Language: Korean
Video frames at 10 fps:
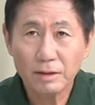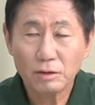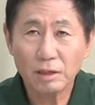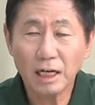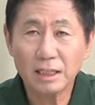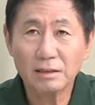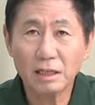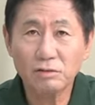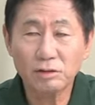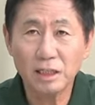또
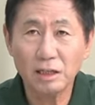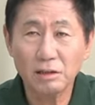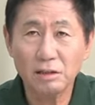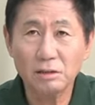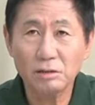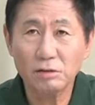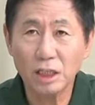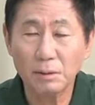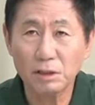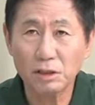야당과 국회 얘기는
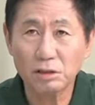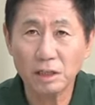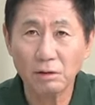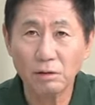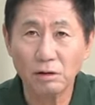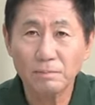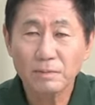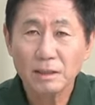귀담아 듣지도 않고